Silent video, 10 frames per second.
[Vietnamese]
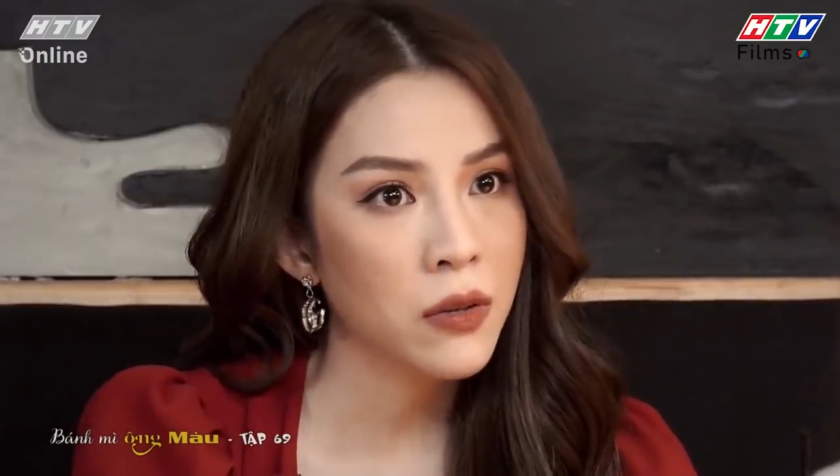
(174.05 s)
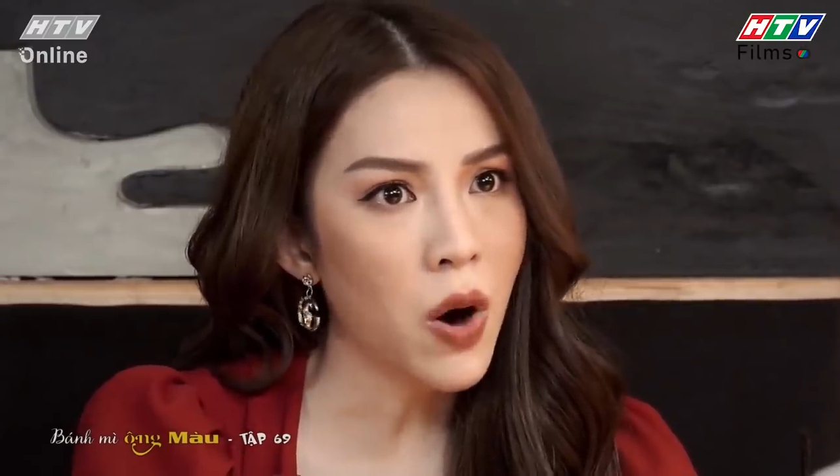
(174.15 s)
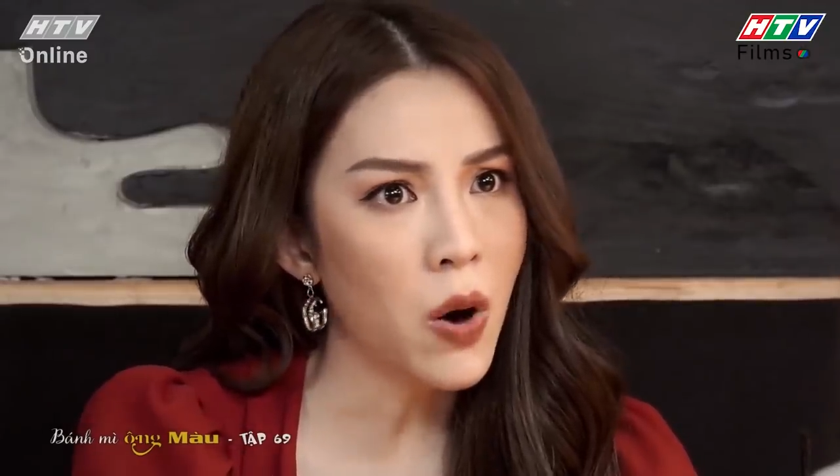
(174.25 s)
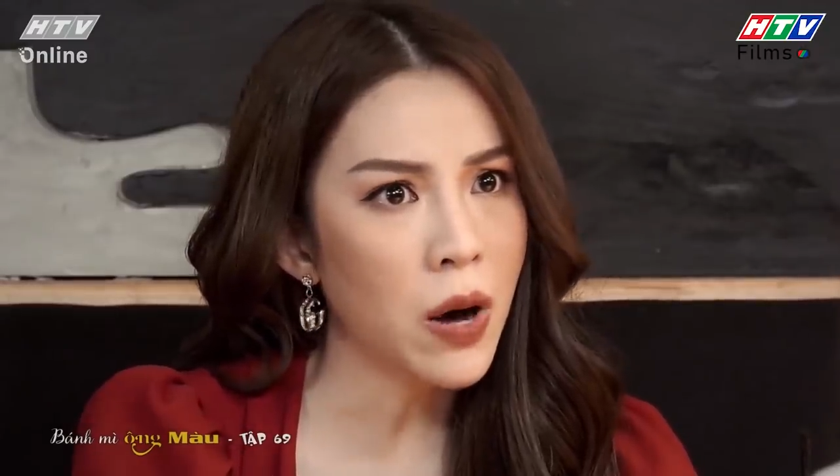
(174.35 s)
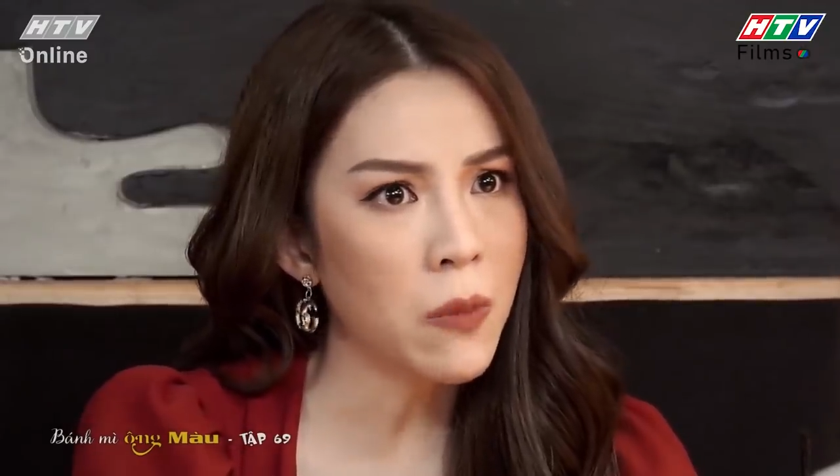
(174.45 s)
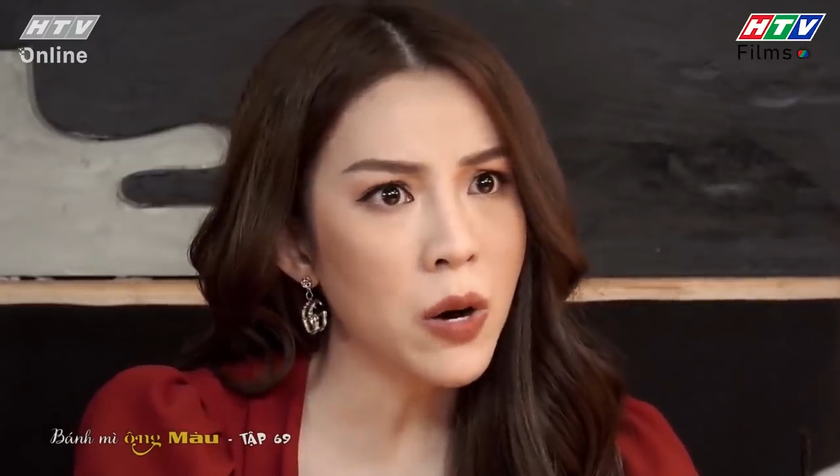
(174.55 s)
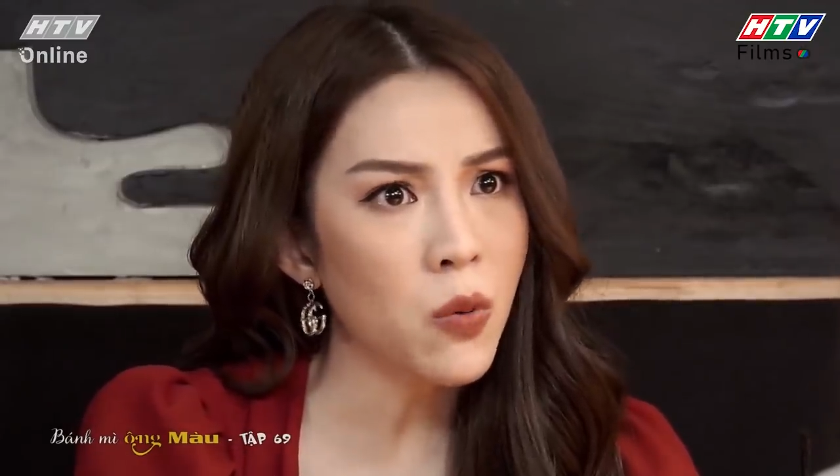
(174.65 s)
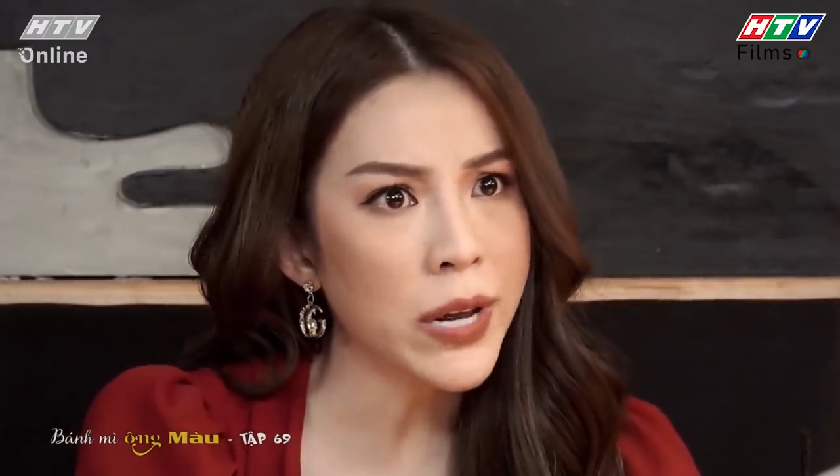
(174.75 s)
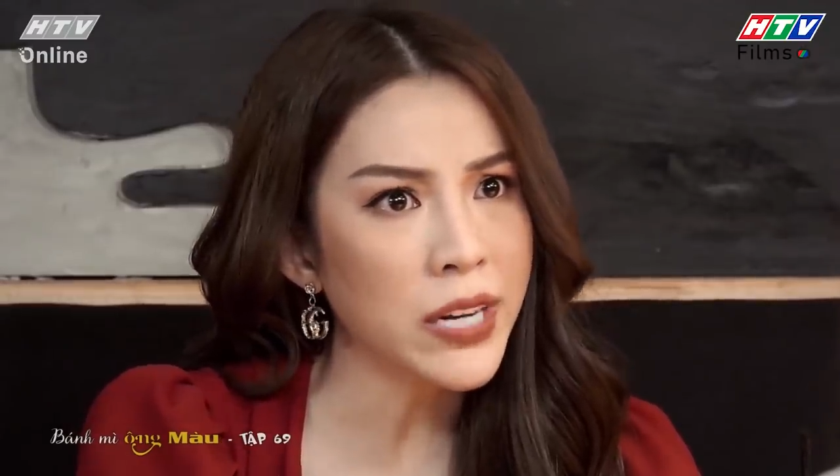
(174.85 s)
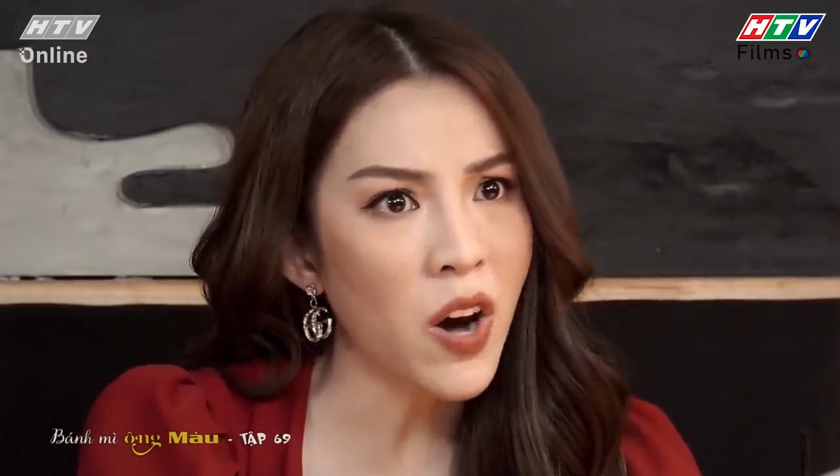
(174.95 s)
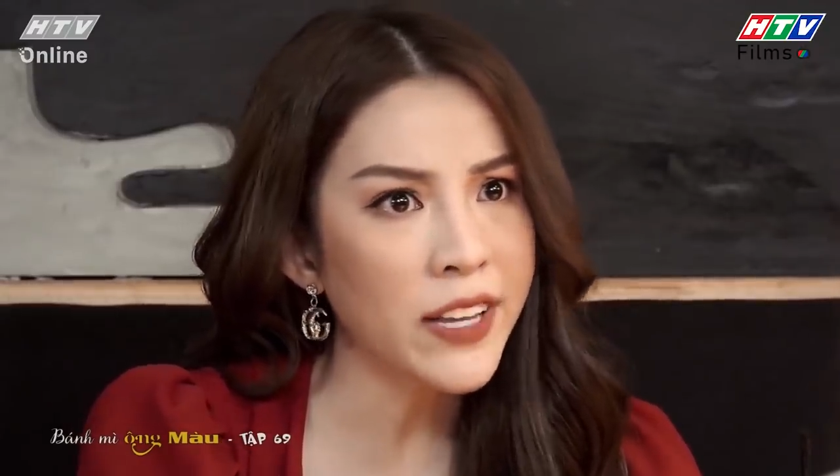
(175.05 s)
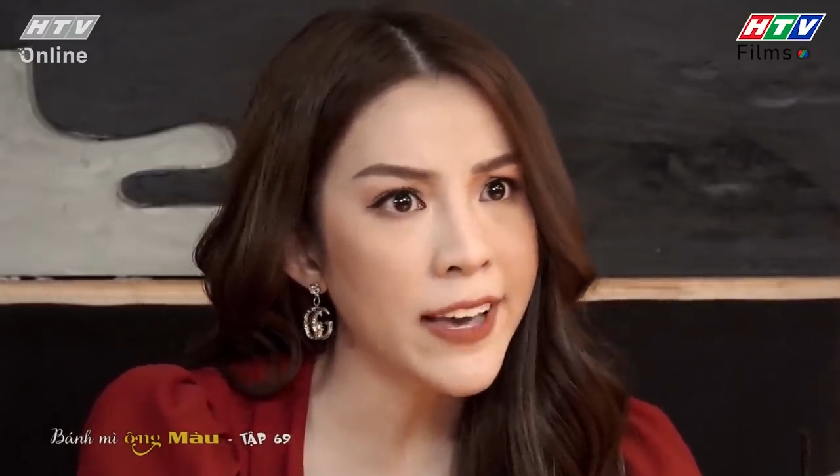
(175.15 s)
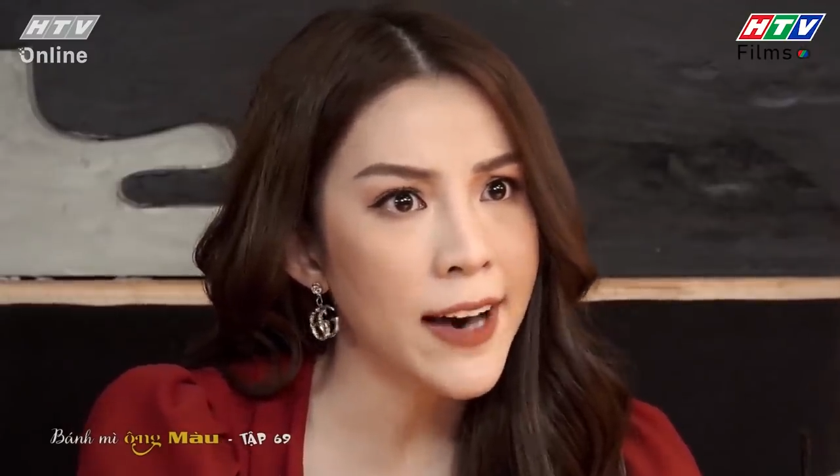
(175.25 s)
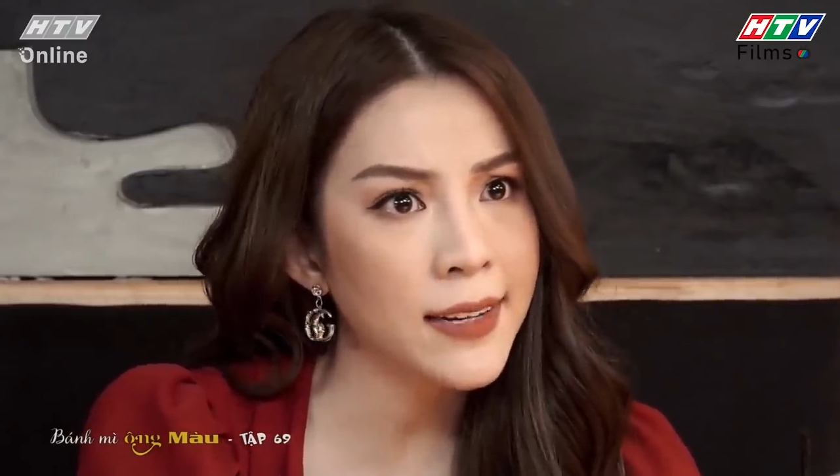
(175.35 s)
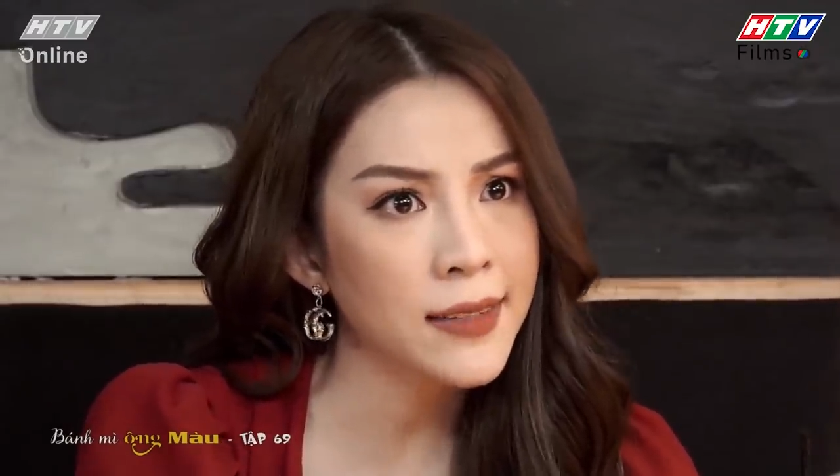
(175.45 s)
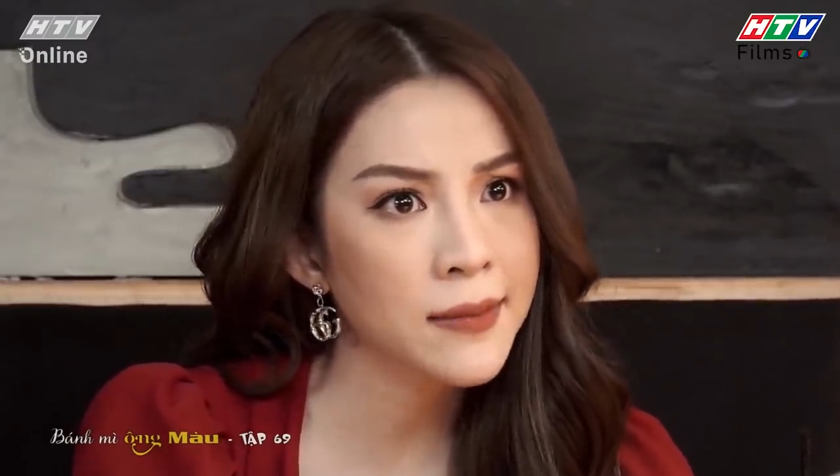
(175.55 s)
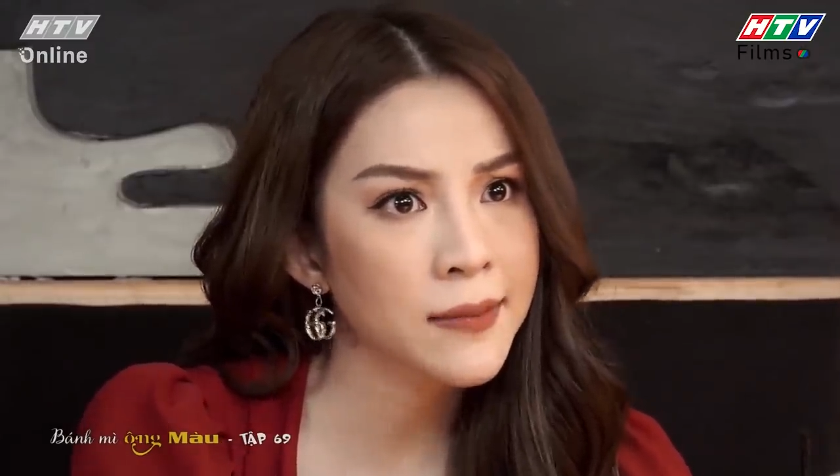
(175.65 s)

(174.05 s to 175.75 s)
Cô không có quyền nói gì hết